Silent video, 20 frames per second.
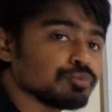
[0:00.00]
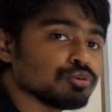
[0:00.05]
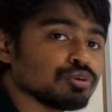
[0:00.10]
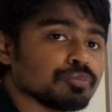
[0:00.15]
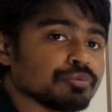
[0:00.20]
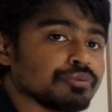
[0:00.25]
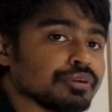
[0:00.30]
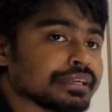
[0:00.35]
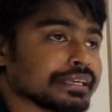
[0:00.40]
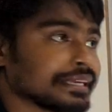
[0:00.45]

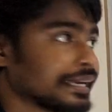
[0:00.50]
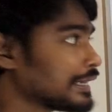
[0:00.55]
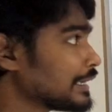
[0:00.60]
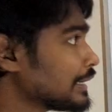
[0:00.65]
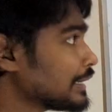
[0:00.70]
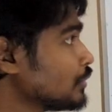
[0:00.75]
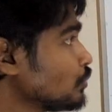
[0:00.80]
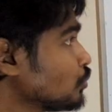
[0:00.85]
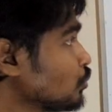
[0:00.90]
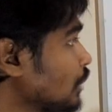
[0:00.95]
পুনপনিক এটা
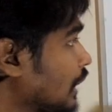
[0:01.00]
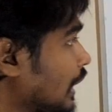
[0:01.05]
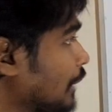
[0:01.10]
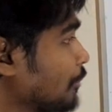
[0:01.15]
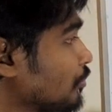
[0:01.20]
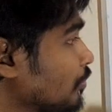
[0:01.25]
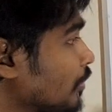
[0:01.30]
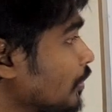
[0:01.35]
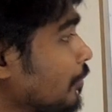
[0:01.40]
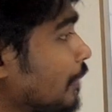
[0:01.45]
কিন্তু
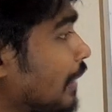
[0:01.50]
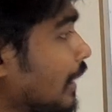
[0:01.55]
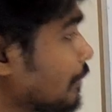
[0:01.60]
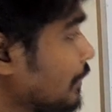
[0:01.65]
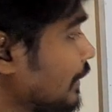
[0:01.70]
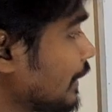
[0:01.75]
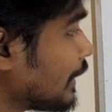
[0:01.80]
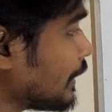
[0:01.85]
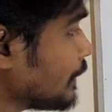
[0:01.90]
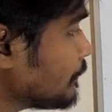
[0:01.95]
এমনভাবে
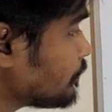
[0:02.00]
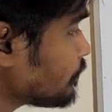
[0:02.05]
বাড়বে না